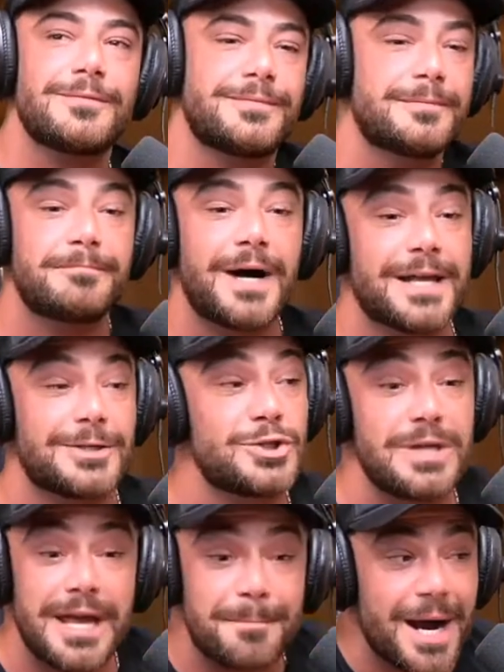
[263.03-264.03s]
tipo eu, GTA,
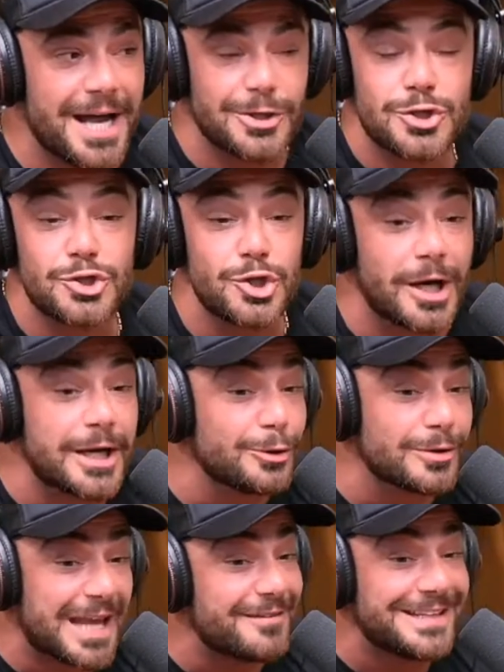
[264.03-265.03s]
mas, mano, GTA, só que
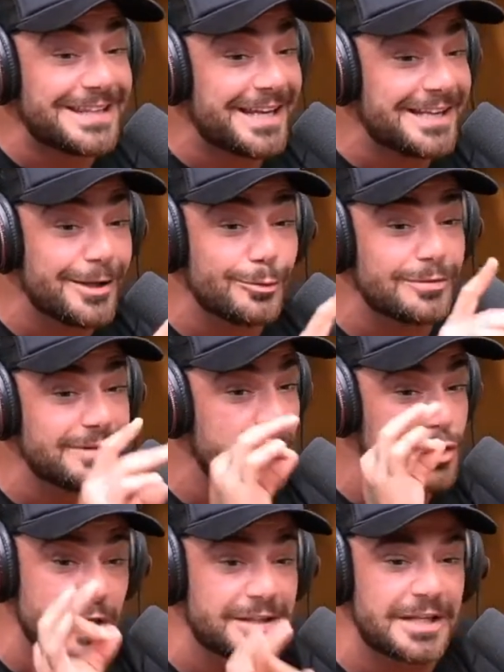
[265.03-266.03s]
eu não tava entendendo,
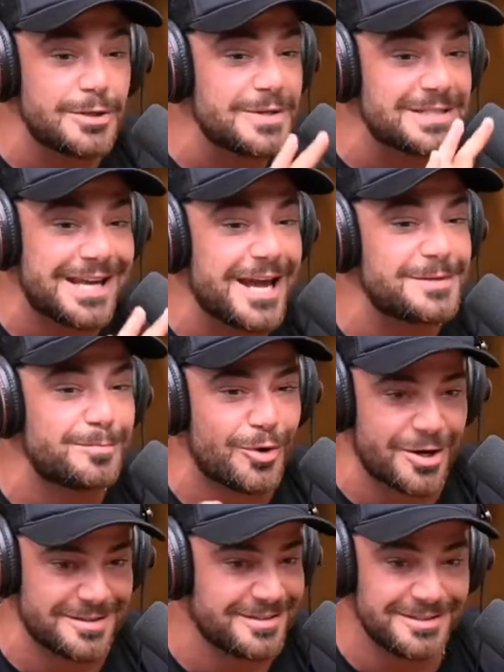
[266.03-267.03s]
eu só entendi o
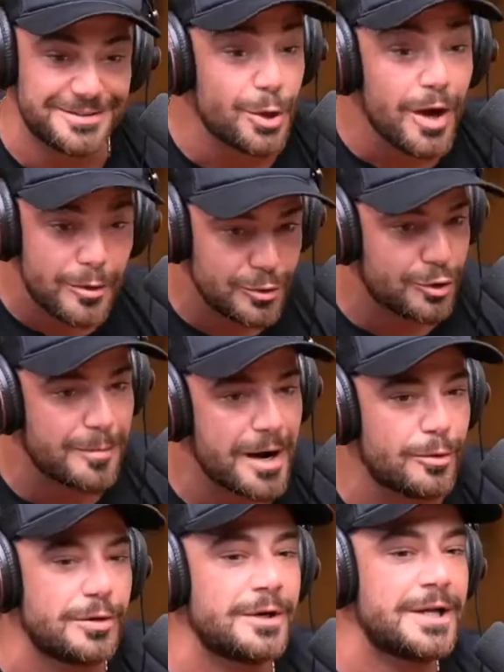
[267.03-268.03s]
skateboard. Só é o único
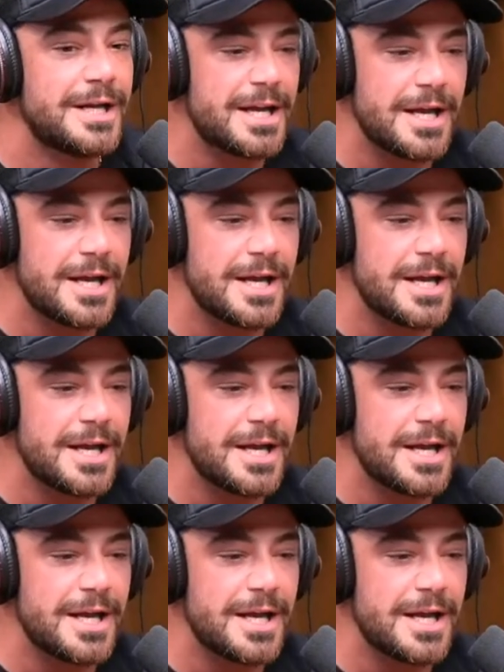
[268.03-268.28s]
bagulho.